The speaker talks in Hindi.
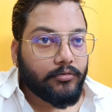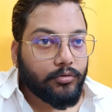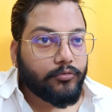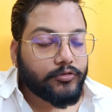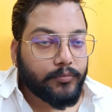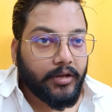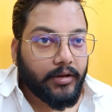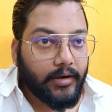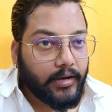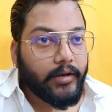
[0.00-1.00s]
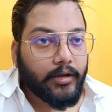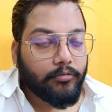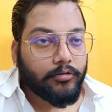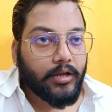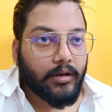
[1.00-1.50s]
तो उसमें इंडिया लिखा
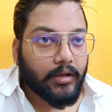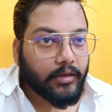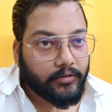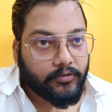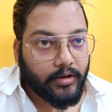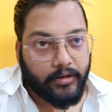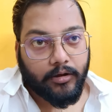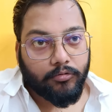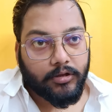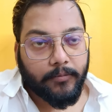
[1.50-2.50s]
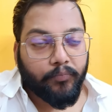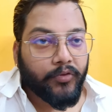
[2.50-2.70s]
होता ना कि ऑस्ट्रिया लिखा होता